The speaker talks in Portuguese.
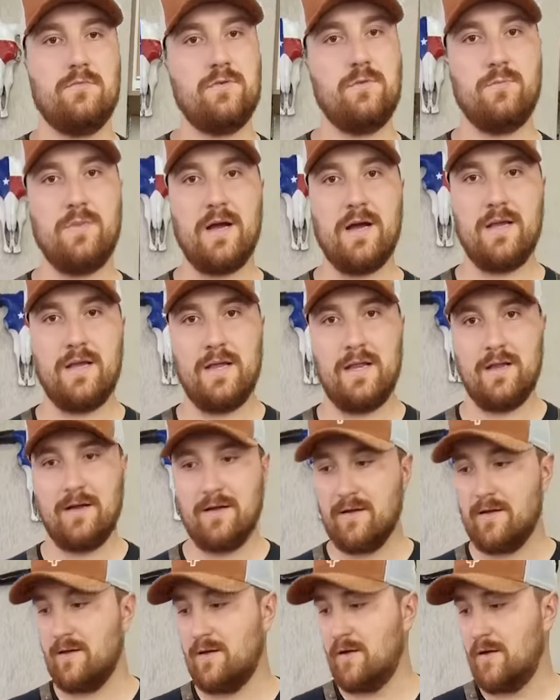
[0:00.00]
de
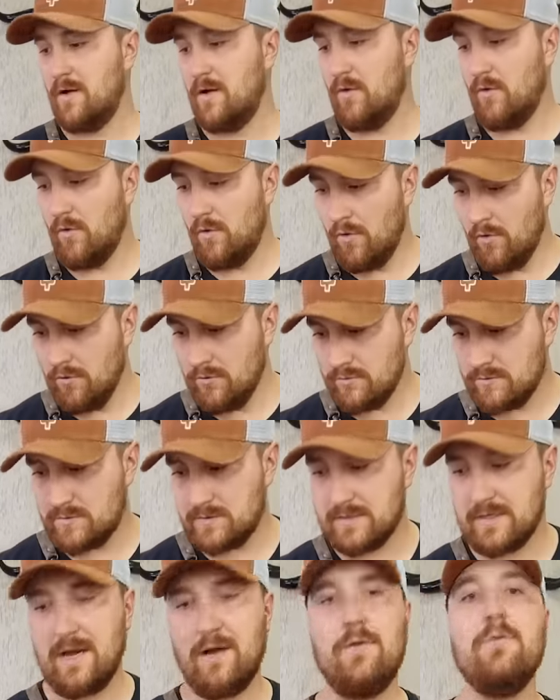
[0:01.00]
parrilha ou
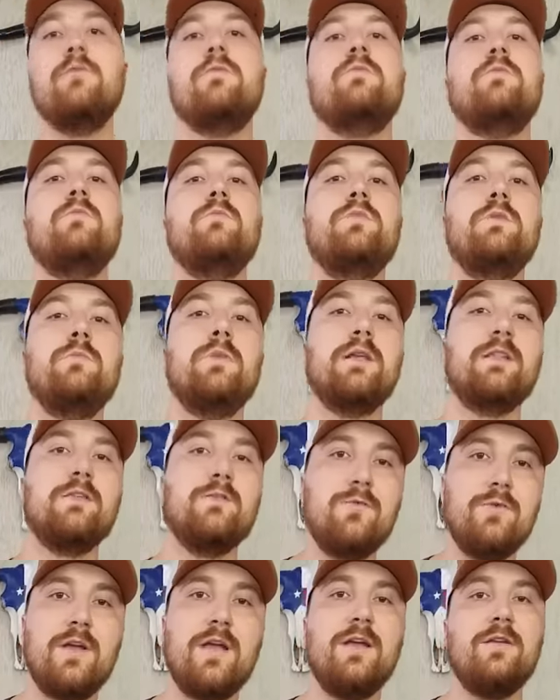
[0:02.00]
sal com pimenta
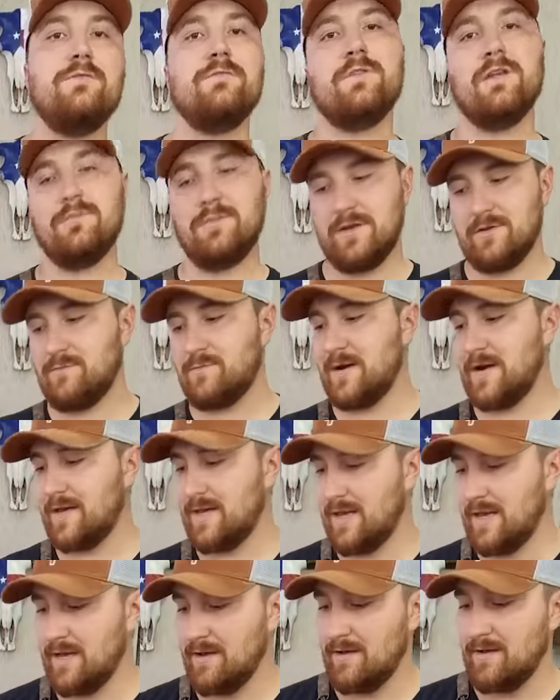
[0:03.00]
do reino, também de
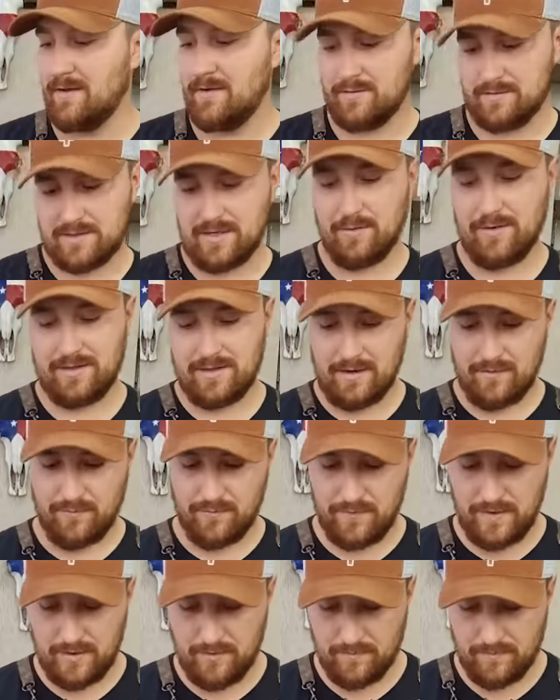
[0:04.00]
parrilha, sal entre
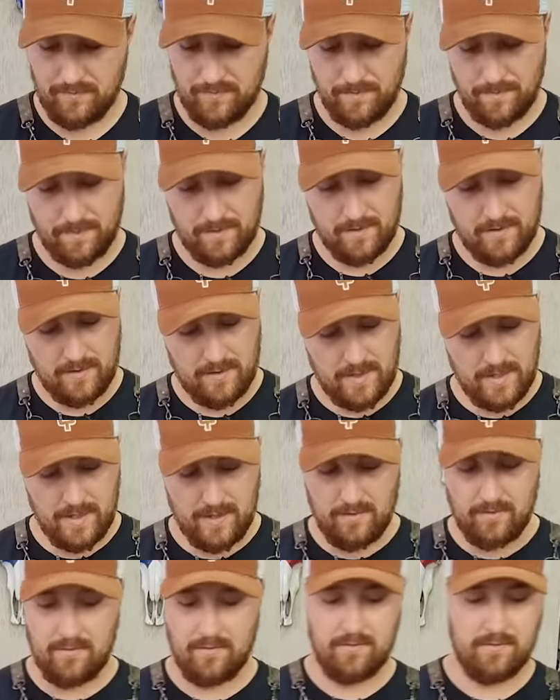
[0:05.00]
fino
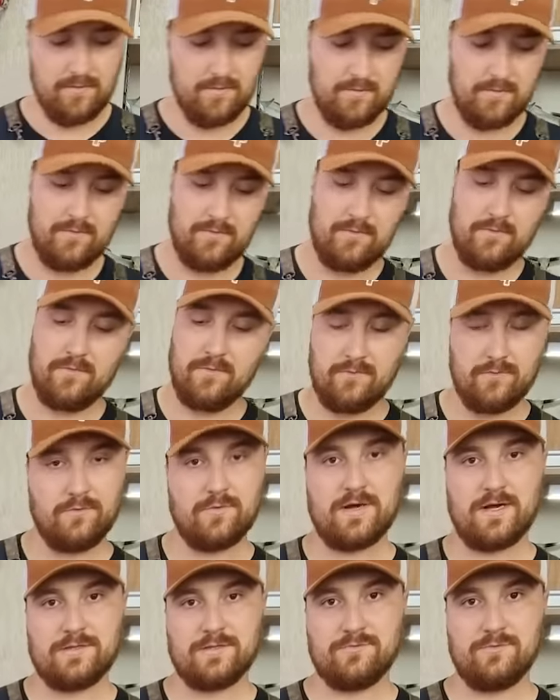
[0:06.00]
e, no
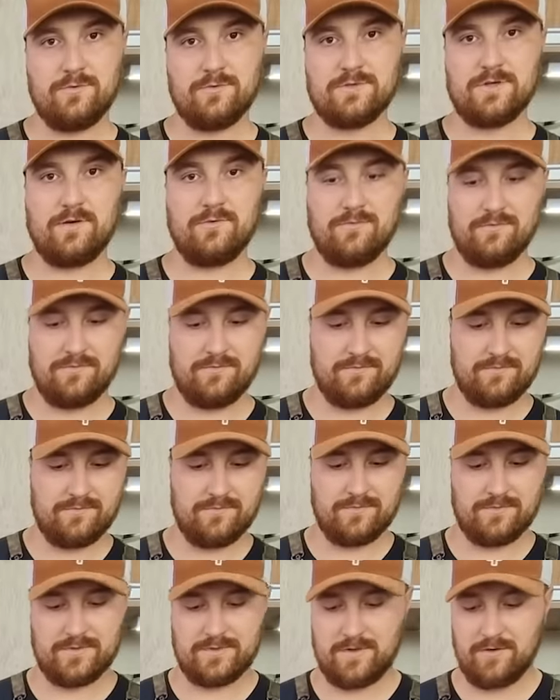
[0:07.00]
caso, eu vou usar o
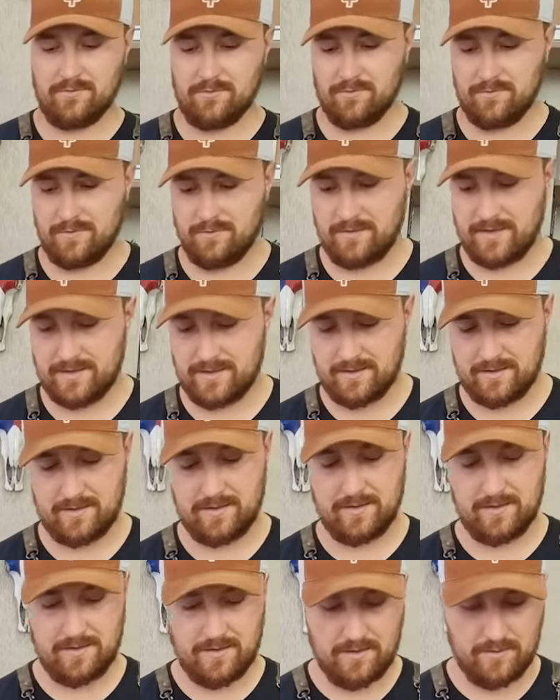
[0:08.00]
sal com pimenta
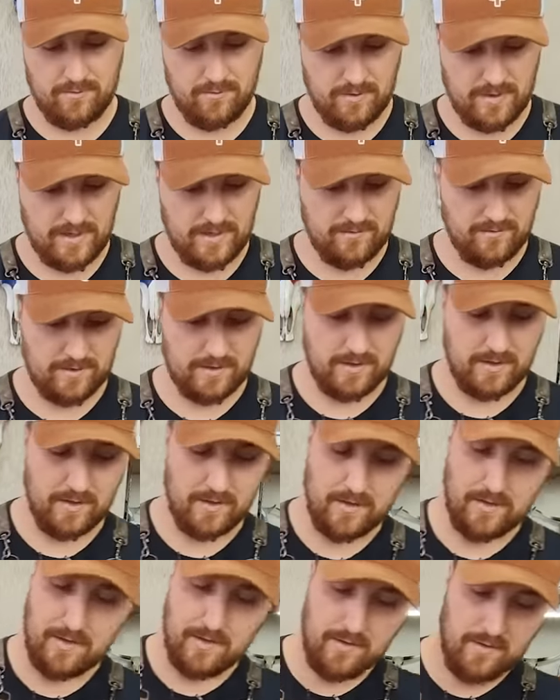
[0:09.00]
do reino aqui.
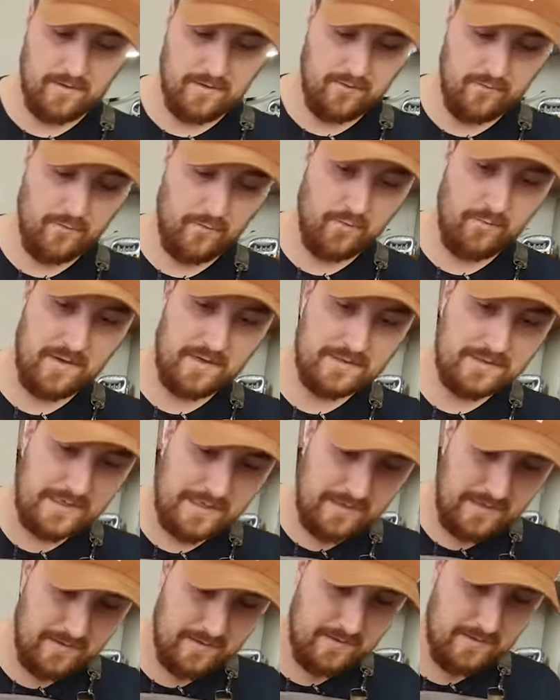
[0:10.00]
Vou começar